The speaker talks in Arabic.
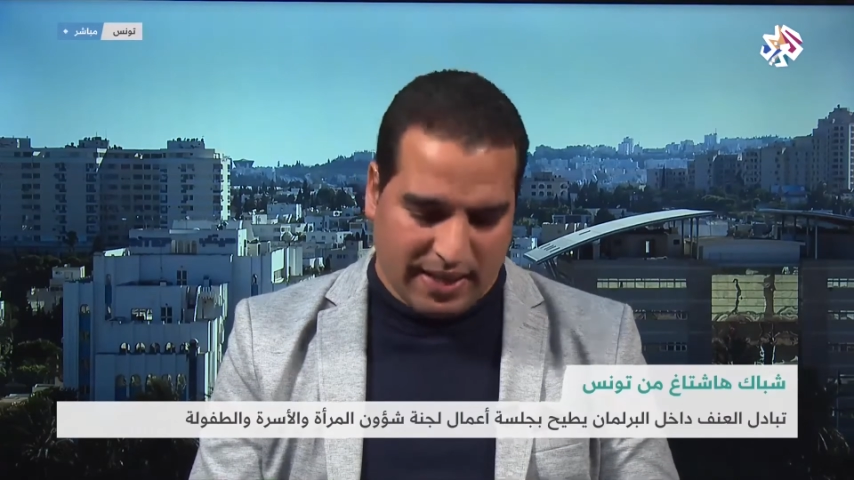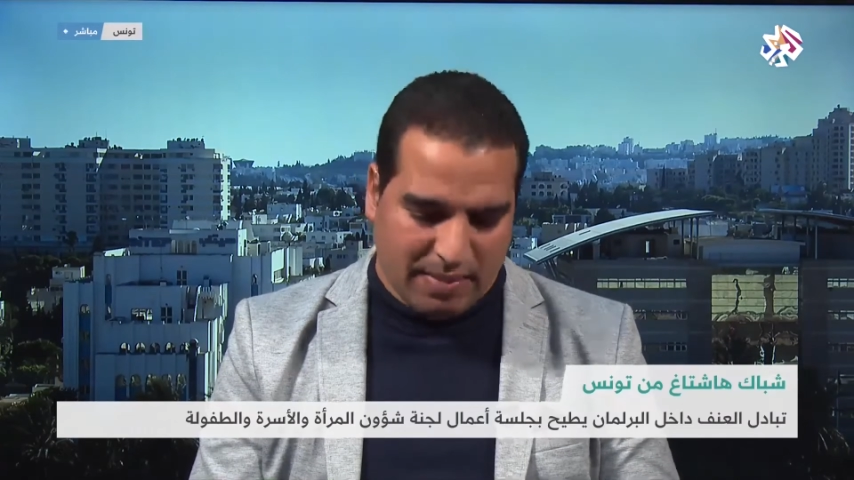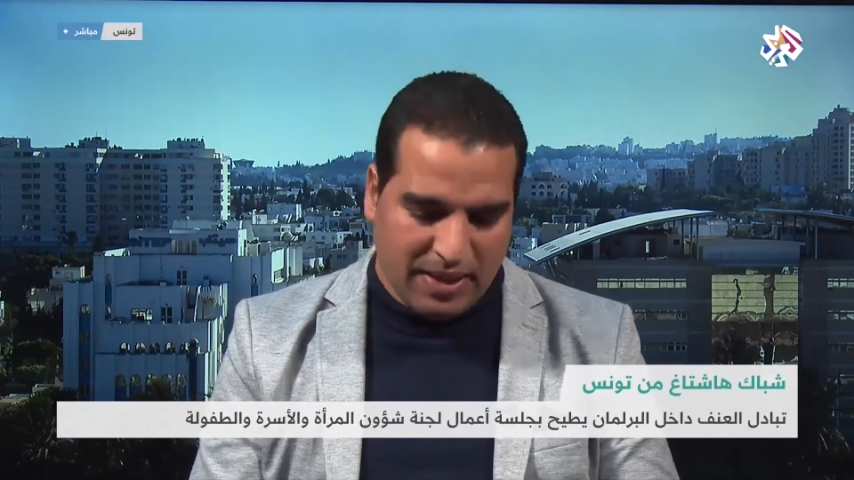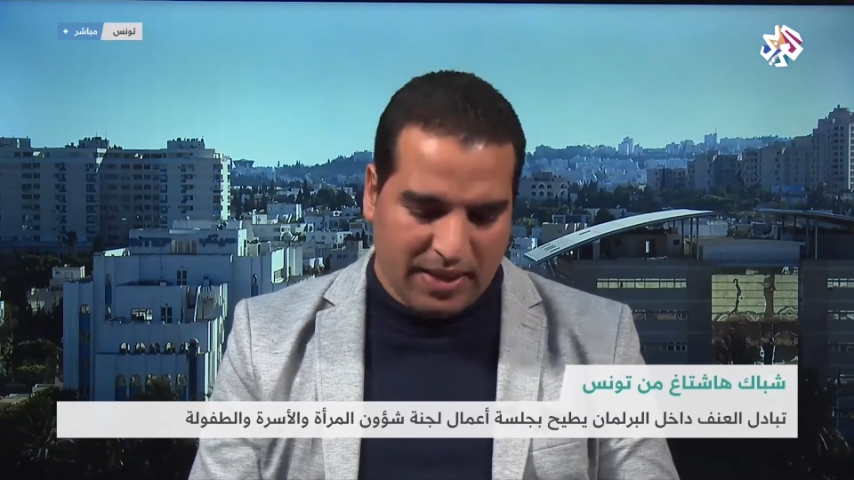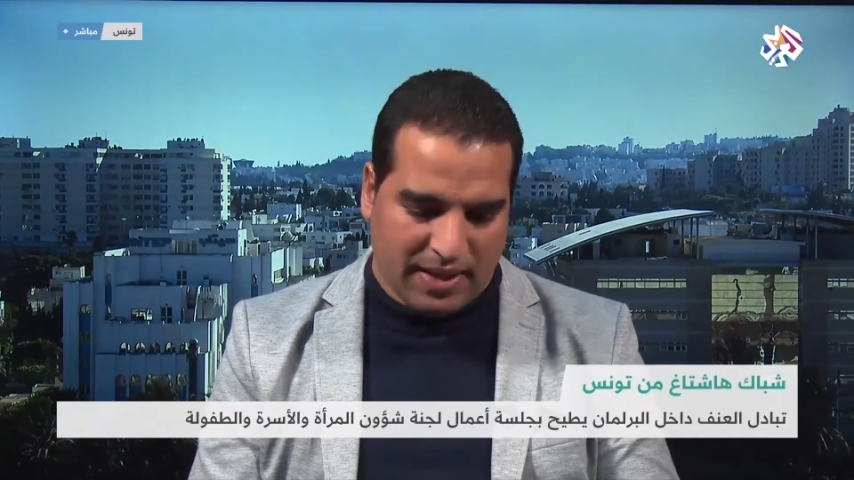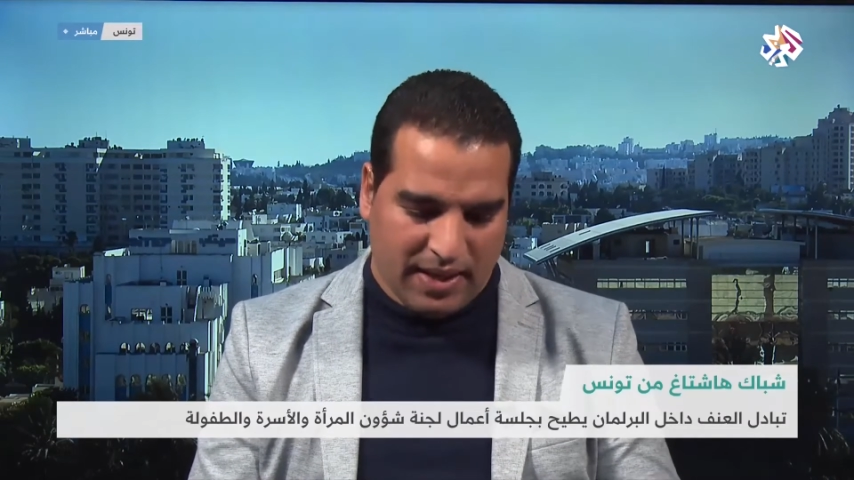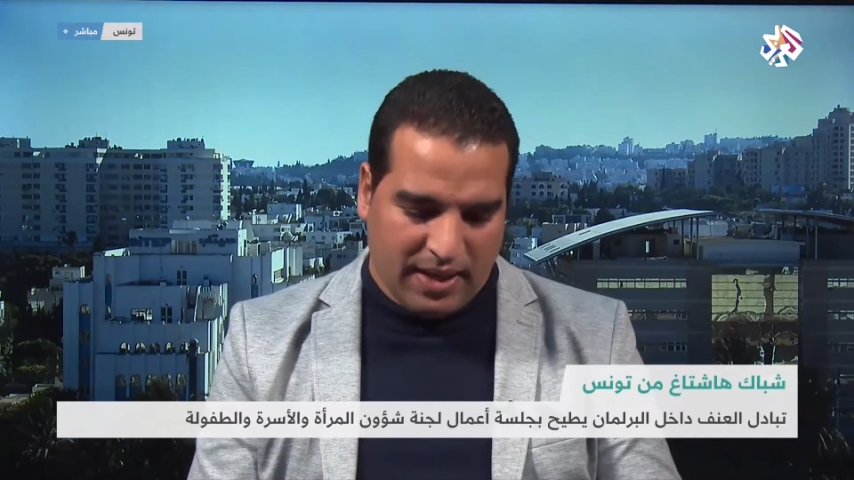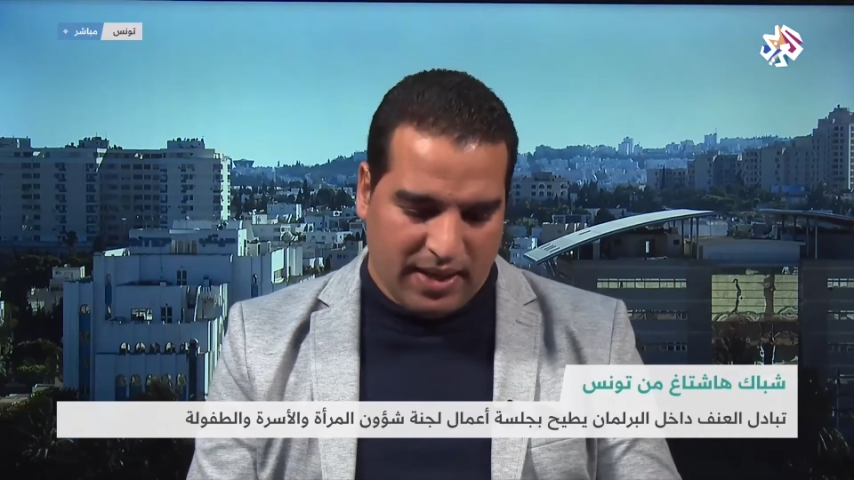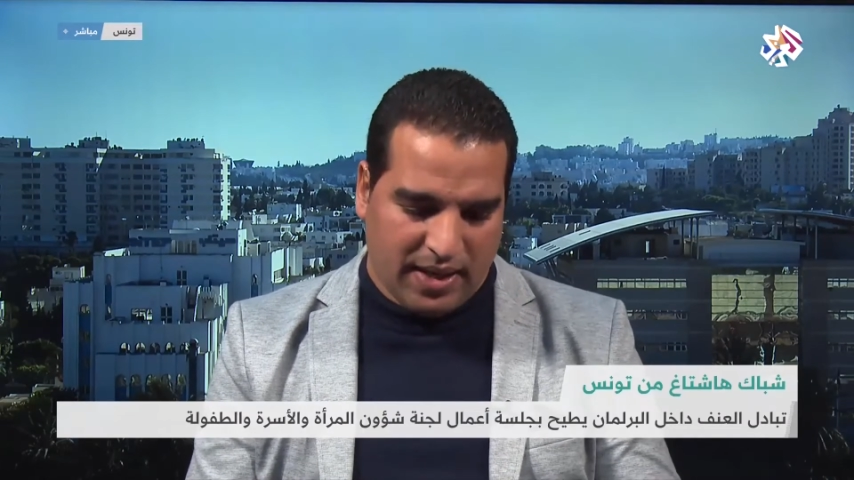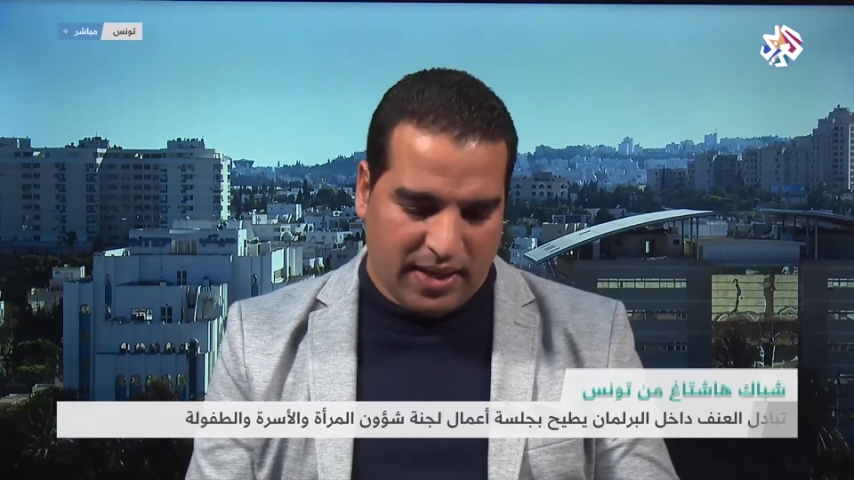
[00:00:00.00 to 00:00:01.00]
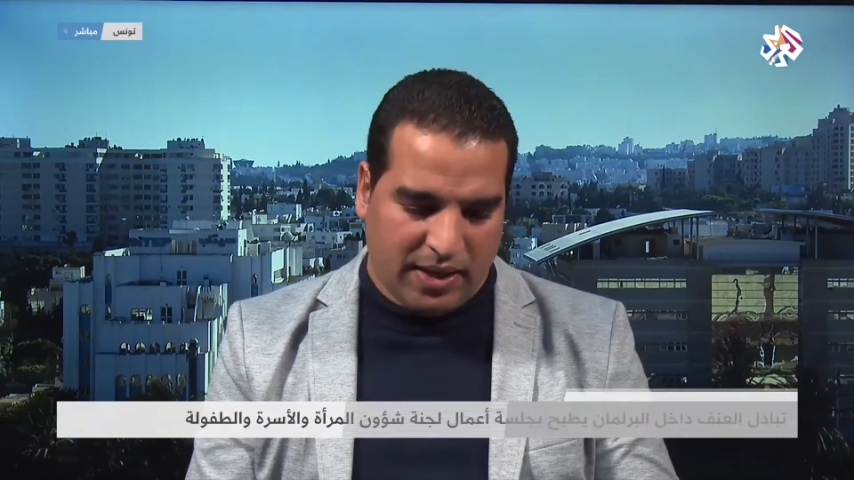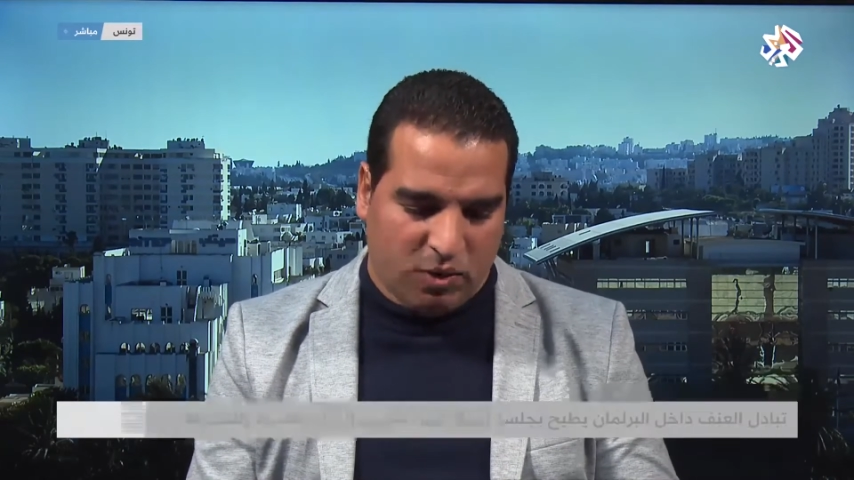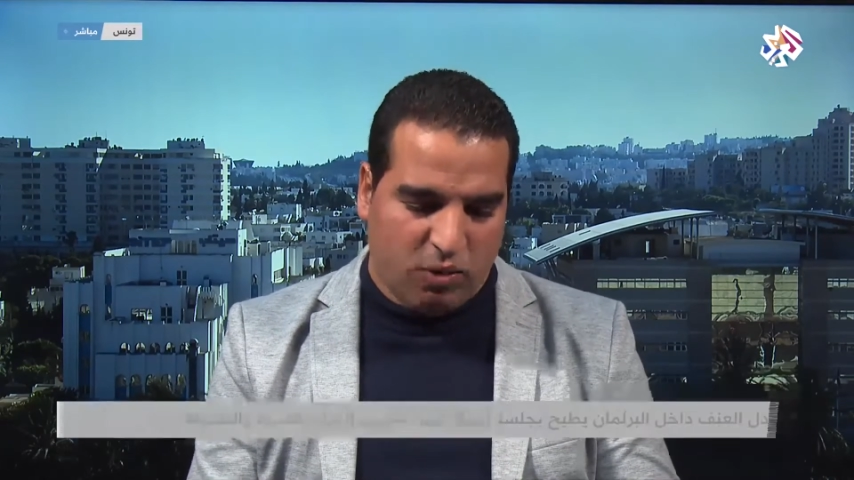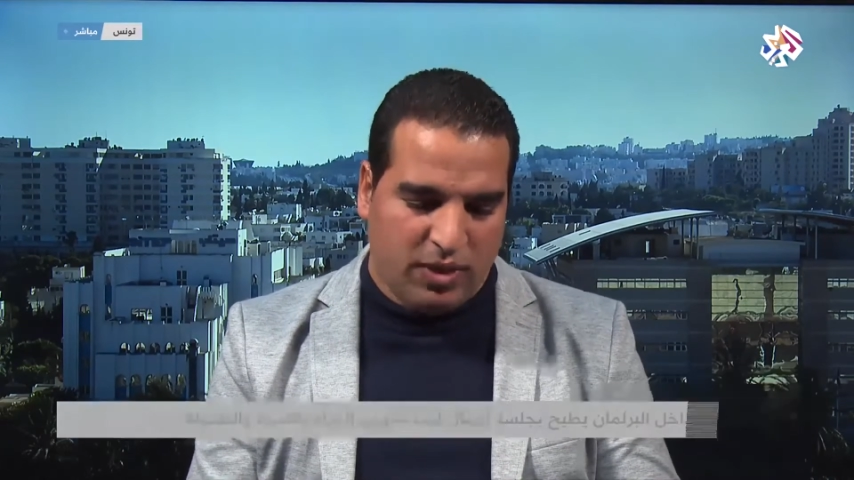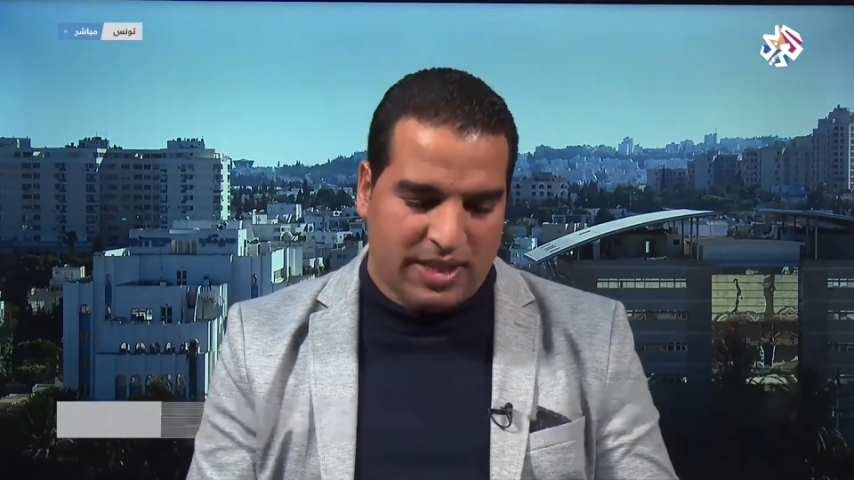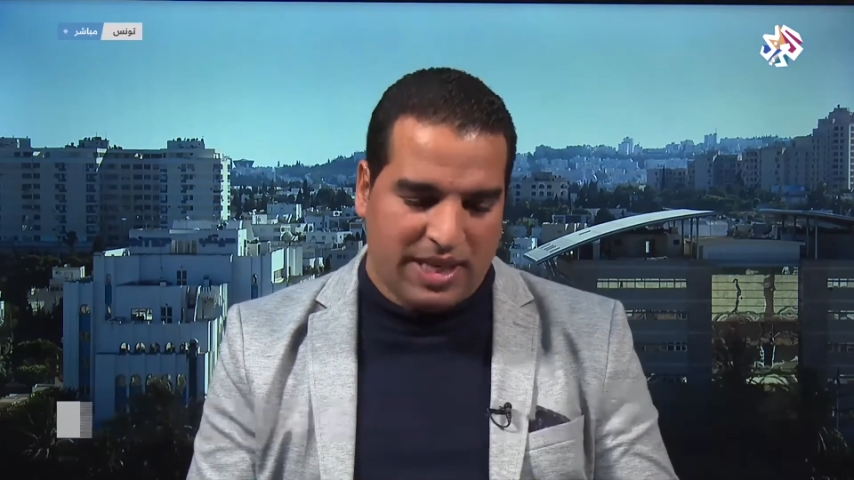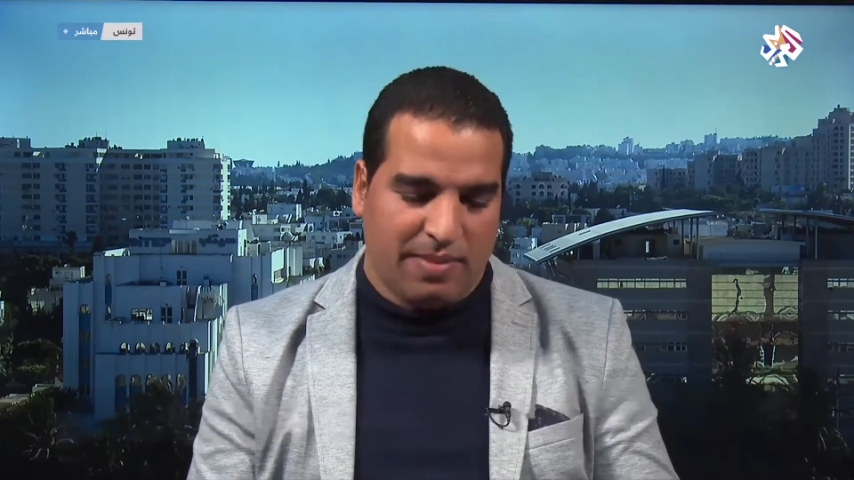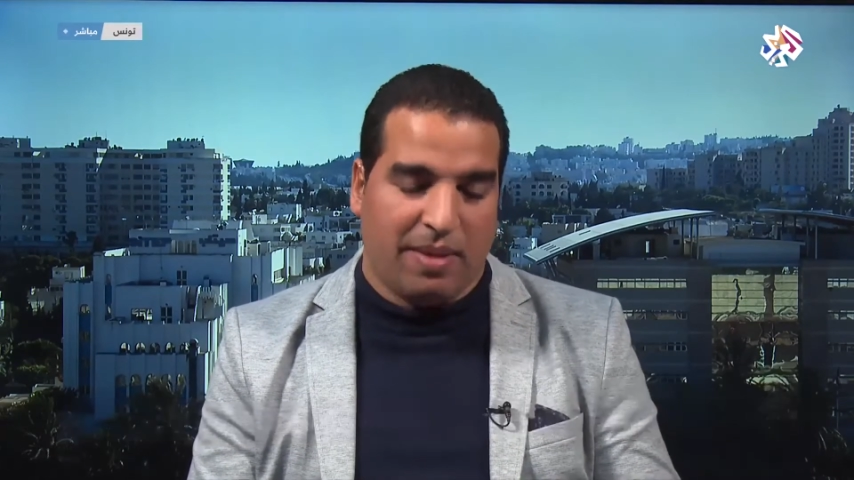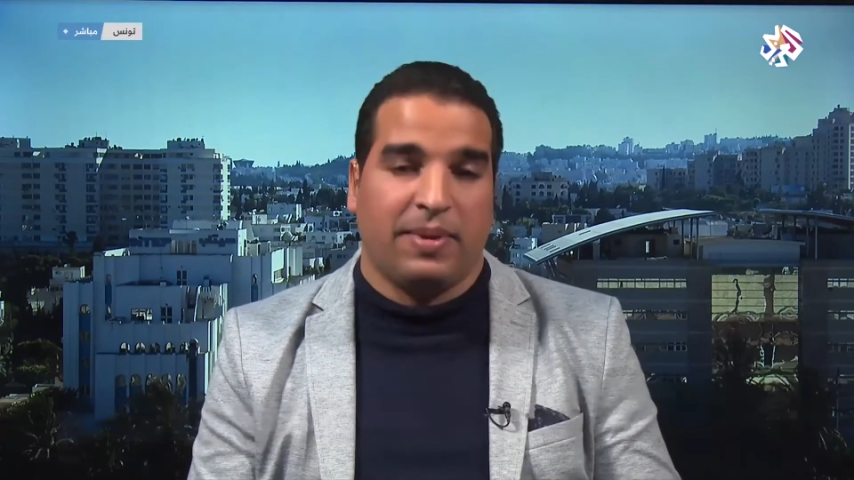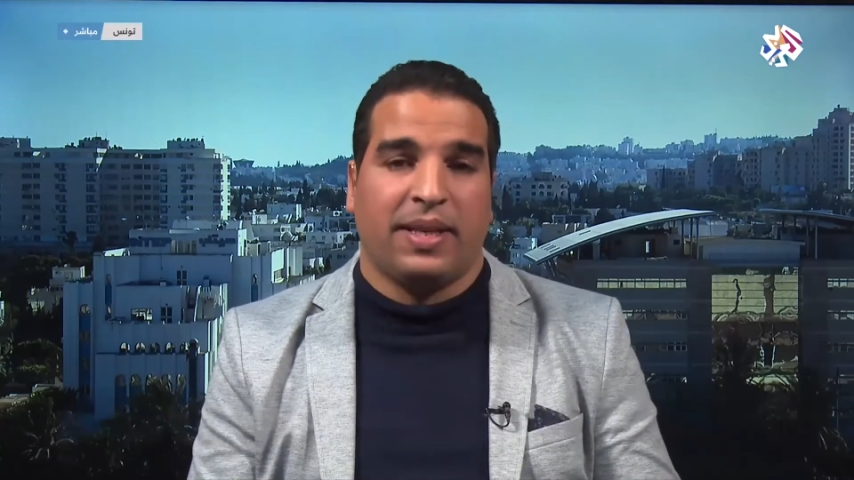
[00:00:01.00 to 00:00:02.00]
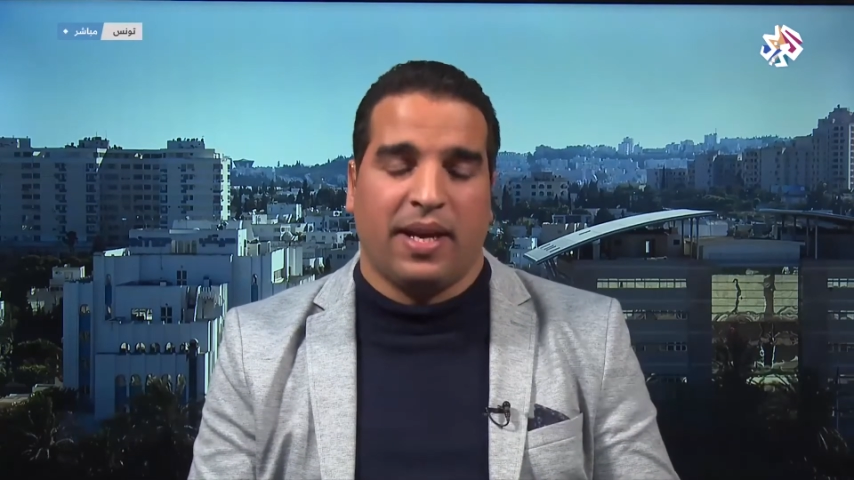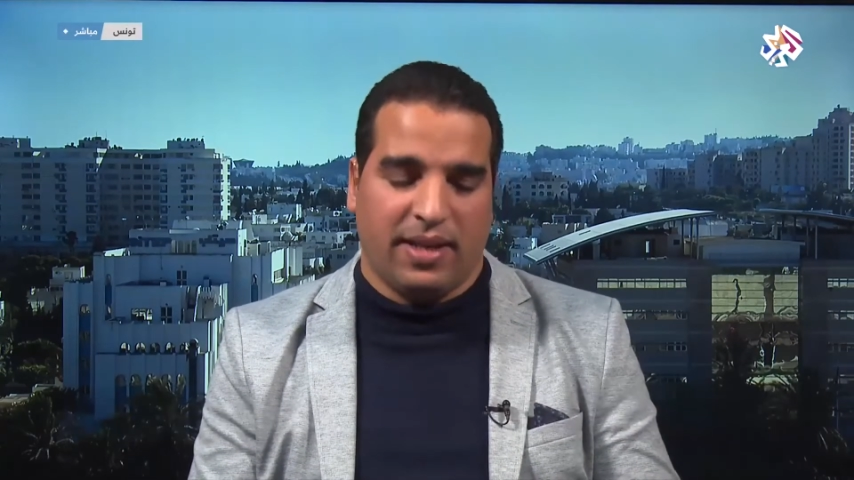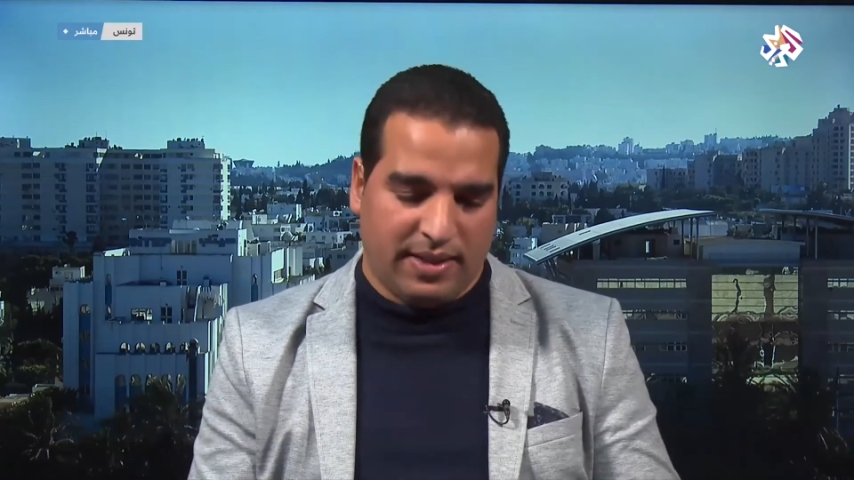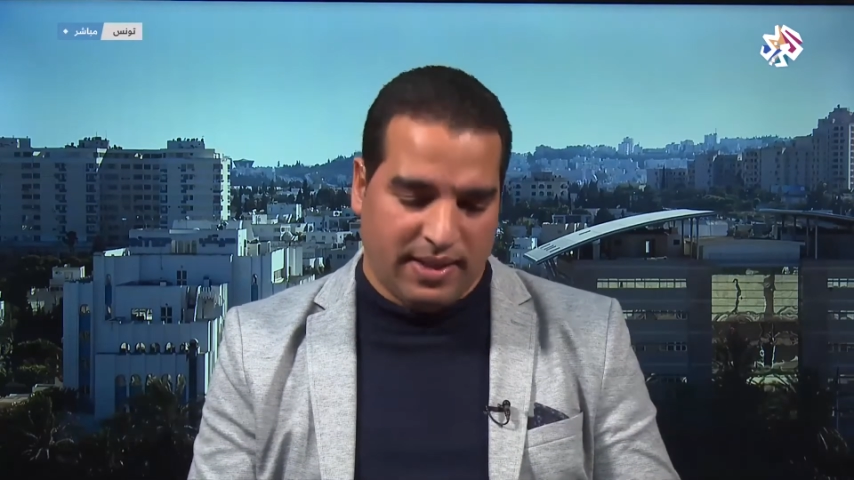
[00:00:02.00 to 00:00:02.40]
كبير يقول سليم حميدان